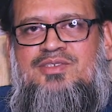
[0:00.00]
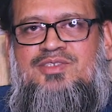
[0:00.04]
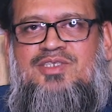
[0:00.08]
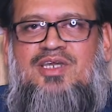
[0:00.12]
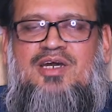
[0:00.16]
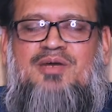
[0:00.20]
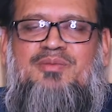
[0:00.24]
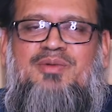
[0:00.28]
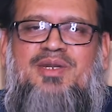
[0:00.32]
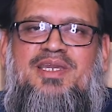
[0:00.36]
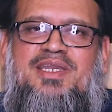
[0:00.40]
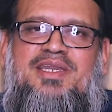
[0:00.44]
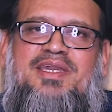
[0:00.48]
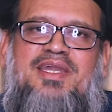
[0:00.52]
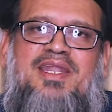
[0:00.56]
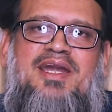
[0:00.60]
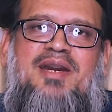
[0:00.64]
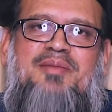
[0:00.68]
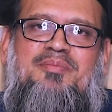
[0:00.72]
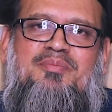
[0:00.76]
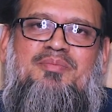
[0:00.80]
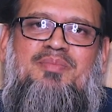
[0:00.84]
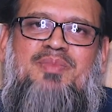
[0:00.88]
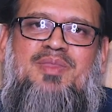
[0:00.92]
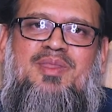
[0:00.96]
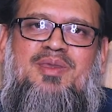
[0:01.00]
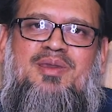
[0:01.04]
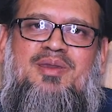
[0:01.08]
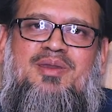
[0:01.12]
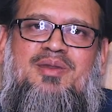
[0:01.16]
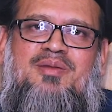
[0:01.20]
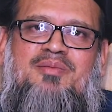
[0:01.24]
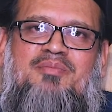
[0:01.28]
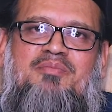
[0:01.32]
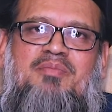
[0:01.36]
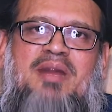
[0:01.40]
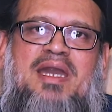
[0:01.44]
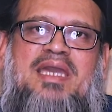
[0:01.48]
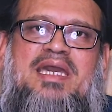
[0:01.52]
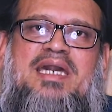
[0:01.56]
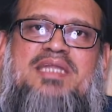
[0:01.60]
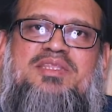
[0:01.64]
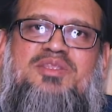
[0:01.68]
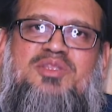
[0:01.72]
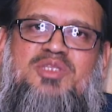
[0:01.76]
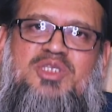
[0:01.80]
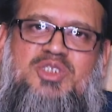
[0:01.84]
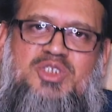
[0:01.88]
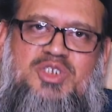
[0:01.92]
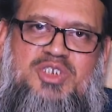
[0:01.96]
সাহবাই কেরাম
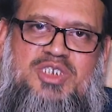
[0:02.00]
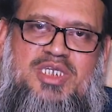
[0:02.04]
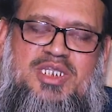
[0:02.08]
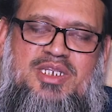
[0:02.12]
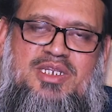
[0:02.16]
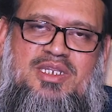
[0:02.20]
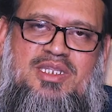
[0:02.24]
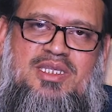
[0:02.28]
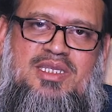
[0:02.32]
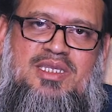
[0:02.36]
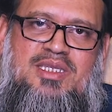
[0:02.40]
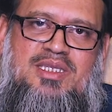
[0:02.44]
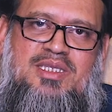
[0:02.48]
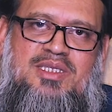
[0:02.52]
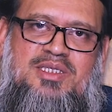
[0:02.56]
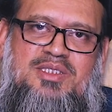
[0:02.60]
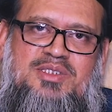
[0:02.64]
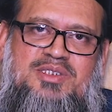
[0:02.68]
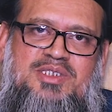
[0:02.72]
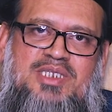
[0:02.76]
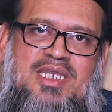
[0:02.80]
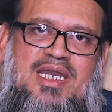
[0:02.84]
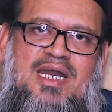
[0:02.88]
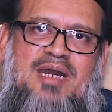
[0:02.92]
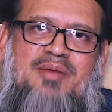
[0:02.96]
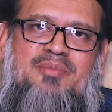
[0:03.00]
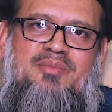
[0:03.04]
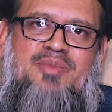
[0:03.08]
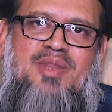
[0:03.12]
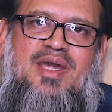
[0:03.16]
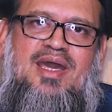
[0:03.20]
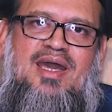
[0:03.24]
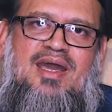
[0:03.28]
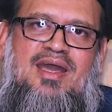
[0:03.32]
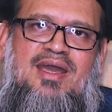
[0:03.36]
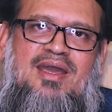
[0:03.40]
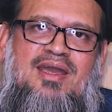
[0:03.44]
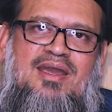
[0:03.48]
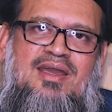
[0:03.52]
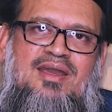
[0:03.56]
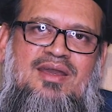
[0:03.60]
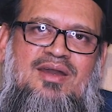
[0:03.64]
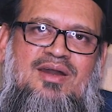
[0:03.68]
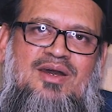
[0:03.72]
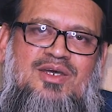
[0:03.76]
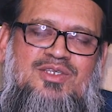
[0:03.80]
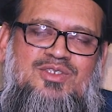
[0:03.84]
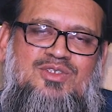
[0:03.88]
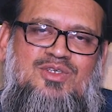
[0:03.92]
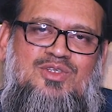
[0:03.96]
বায়াত নিচ্ছেন যে আমরা
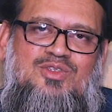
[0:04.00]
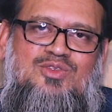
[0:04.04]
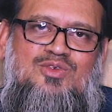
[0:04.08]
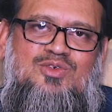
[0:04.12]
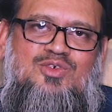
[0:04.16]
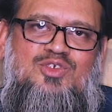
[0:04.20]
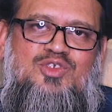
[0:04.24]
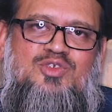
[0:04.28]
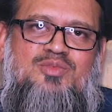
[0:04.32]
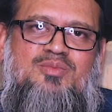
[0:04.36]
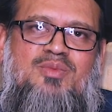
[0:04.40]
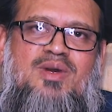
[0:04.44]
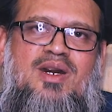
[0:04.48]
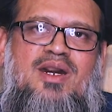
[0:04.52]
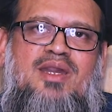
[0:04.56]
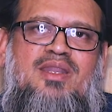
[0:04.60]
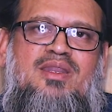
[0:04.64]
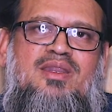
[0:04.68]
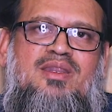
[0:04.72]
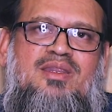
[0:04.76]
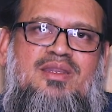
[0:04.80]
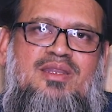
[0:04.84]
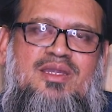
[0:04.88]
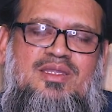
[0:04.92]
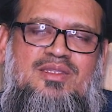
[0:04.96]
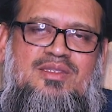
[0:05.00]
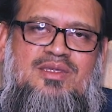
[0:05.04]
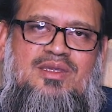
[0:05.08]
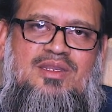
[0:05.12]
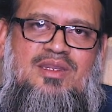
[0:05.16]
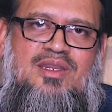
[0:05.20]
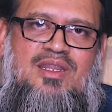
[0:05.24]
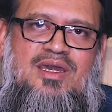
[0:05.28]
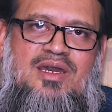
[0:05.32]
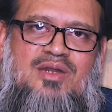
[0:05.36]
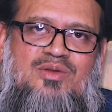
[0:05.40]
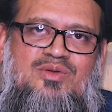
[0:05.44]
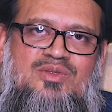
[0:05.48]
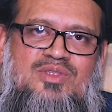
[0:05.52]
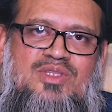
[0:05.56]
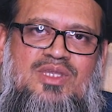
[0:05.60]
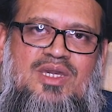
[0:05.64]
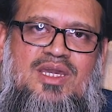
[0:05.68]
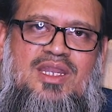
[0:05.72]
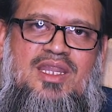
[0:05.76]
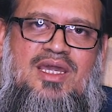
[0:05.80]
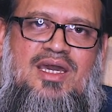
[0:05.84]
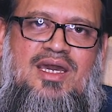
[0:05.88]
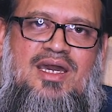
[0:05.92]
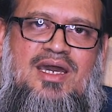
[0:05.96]
হজরত ওসমান রাদিয়াল্লাহ
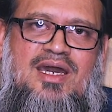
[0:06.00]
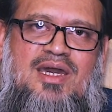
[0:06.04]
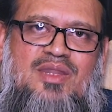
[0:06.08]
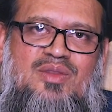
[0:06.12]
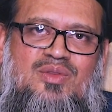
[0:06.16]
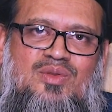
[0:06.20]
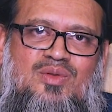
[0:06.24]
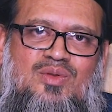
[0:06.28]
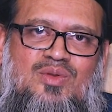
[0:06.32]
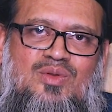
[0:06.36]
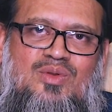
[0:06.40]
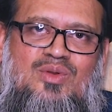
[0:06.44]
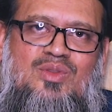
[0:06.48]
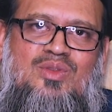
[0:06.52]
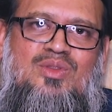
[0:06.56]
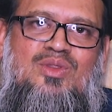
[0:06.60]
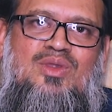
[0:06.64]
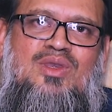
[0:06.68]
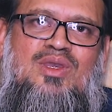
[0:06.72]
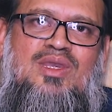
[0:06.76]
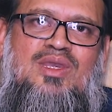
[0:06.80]
তালা আনহুর